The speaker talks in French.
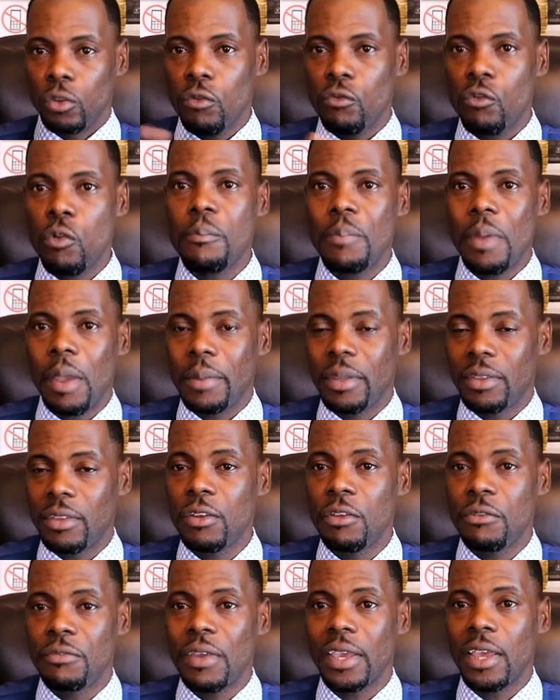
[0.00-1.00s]
Donc vous me
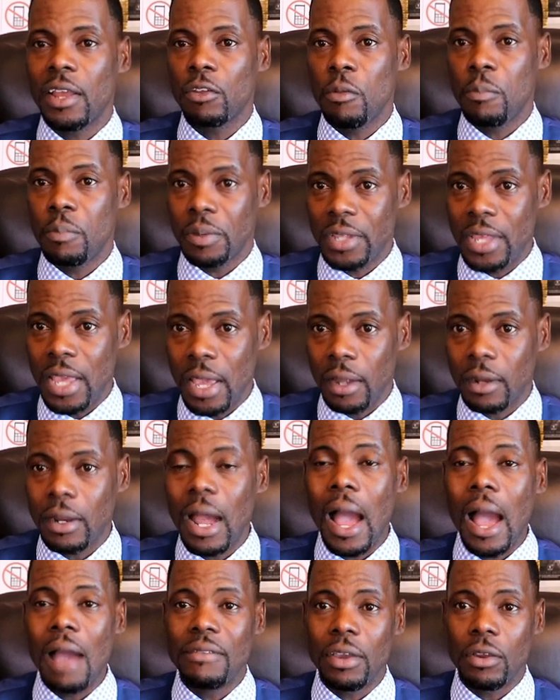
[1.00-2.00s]
permettez de faire quelques prières
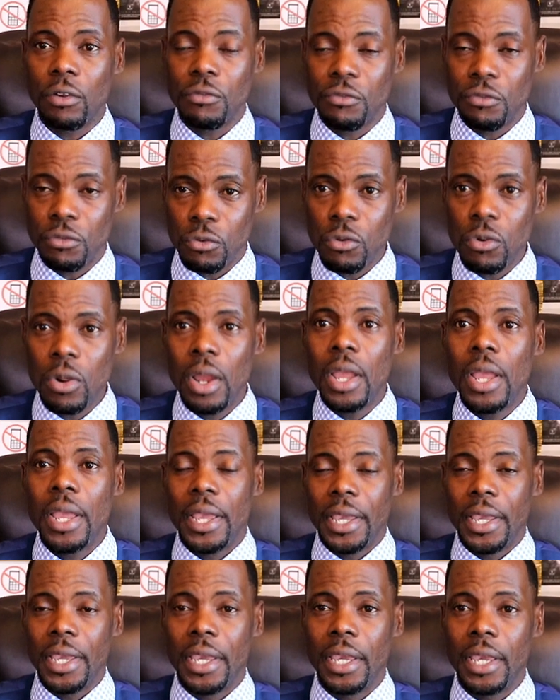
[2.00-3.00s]
avec vous.
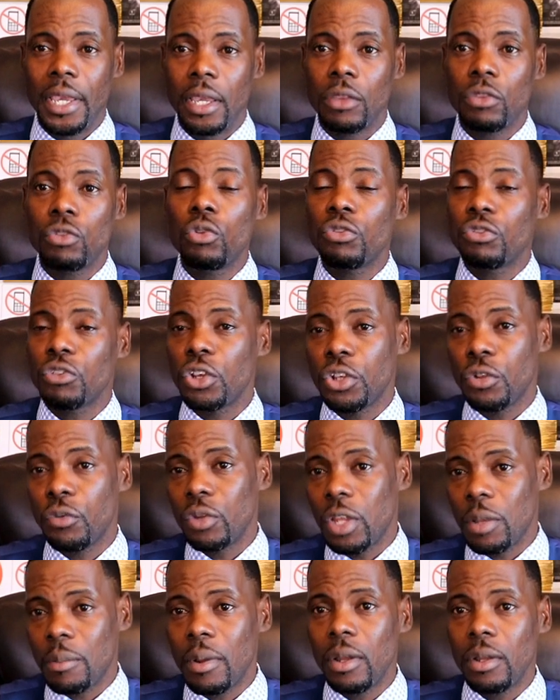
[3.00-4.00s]
Et tout ce que je
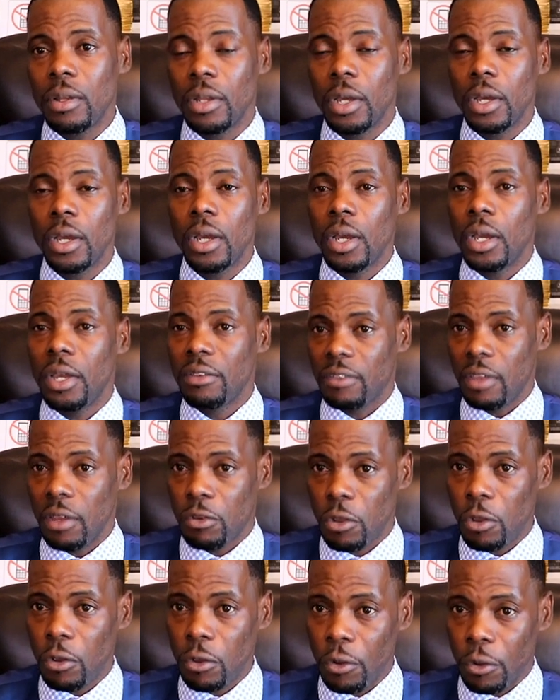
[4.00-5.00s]
vous demande,
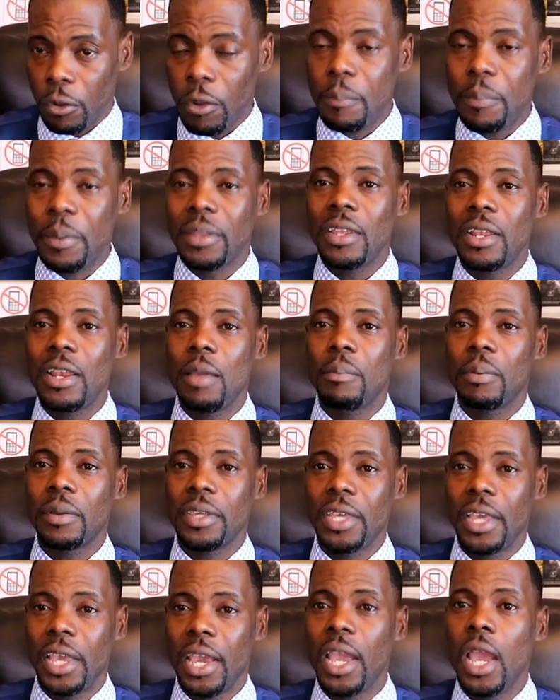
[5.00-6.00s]
c'est de répéter les
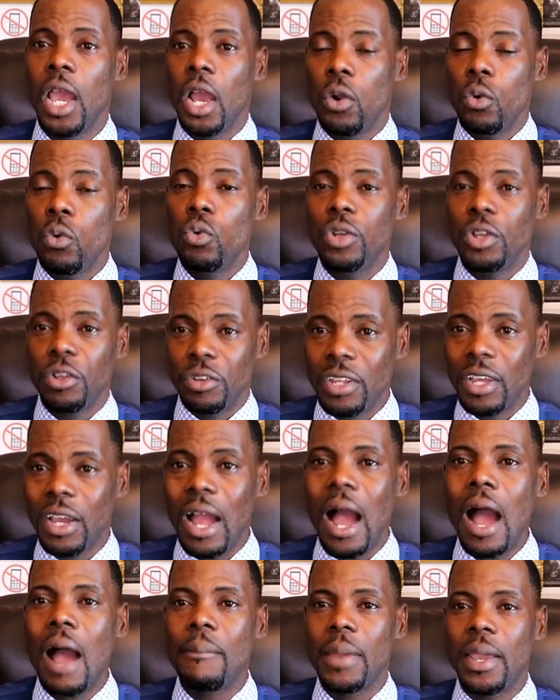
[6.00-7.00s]
prières ou de
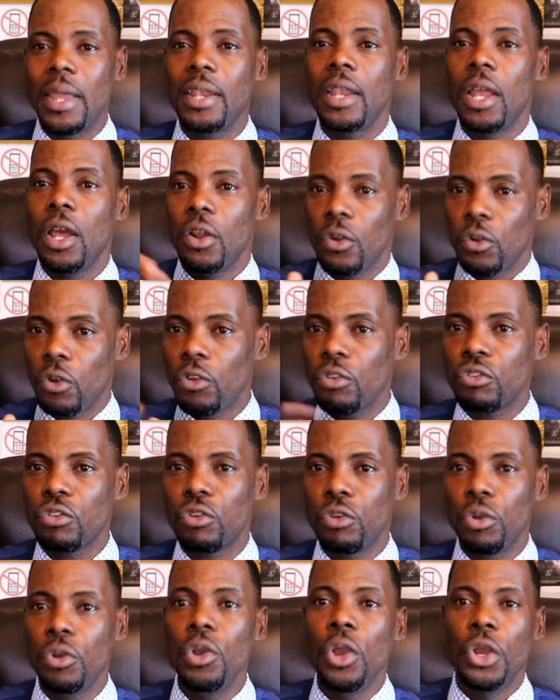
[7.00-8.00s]
dire Amen
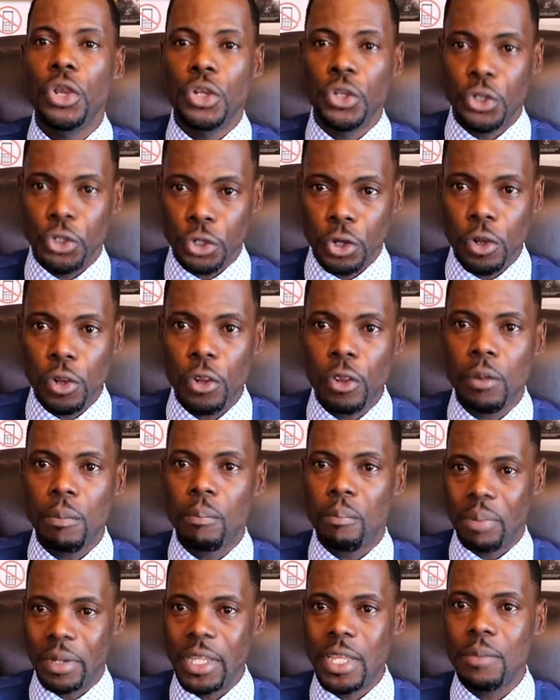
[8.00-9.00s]
lorsque je
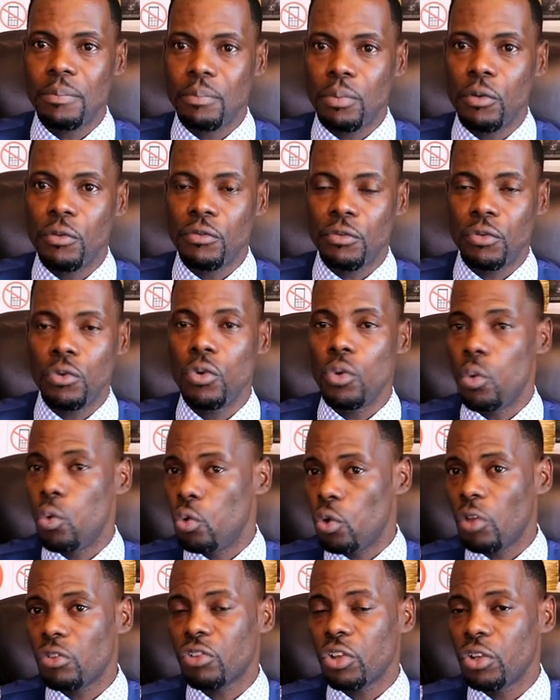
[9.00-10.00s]
prie pour vous
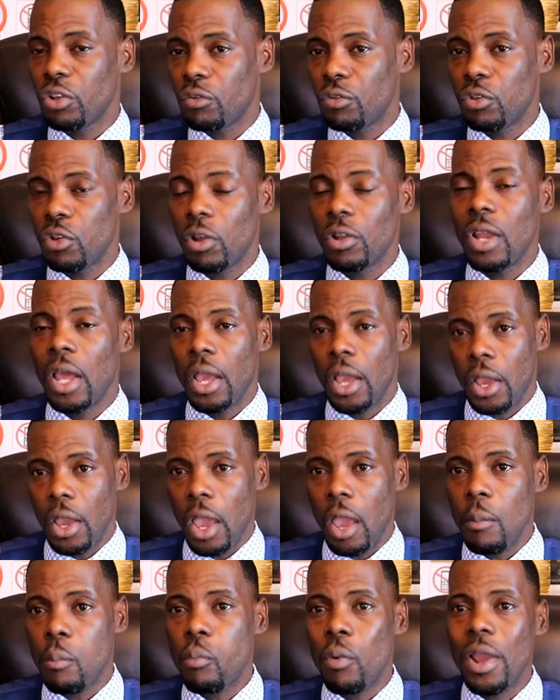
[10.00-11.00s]
ou lorsque je vous donne
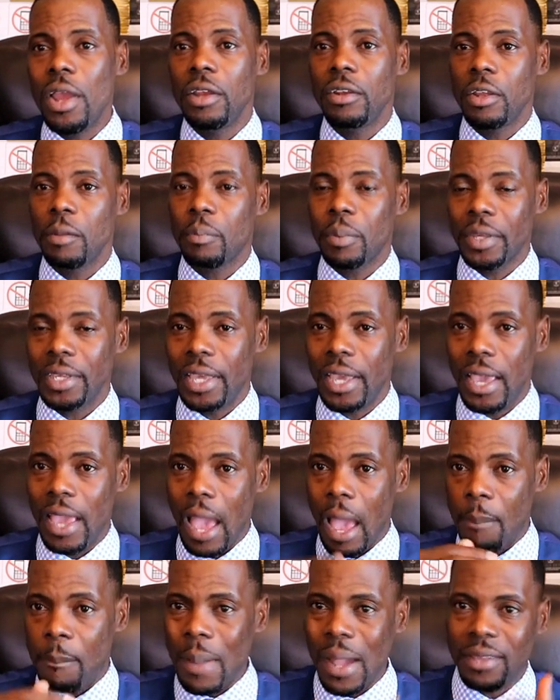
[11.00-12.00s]
un point de
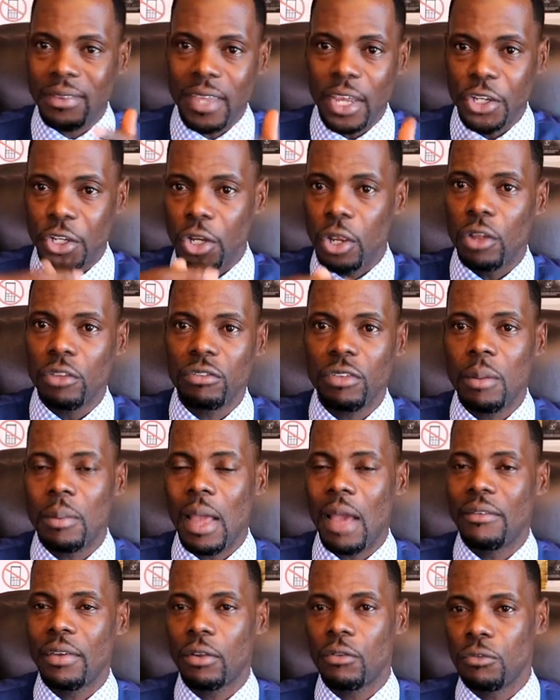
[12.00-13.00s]
prière à partager
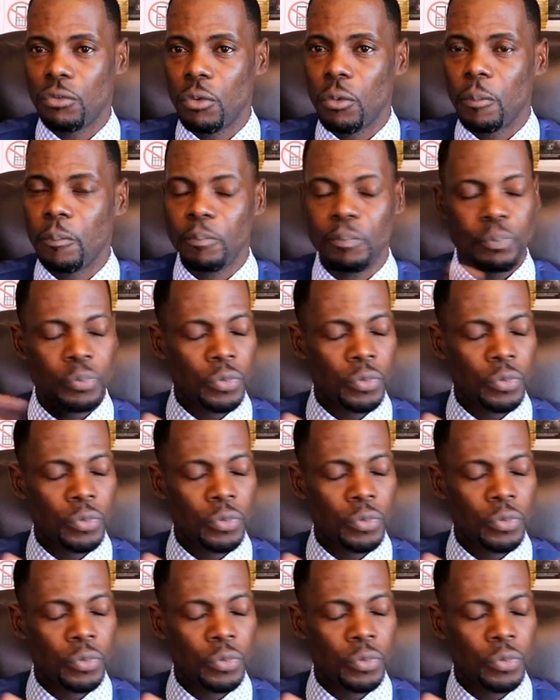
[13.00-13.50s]
ensemble avec vous.